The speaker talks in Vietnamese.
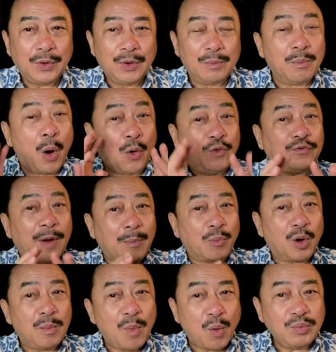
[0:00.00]
Mỗi phòng
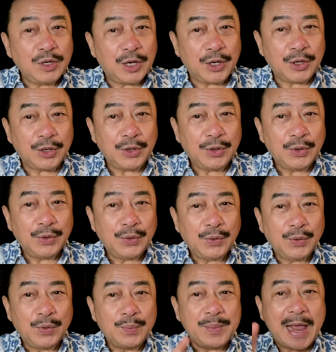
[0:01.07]
có bốn người
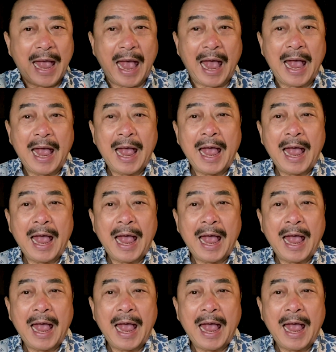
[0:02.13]
và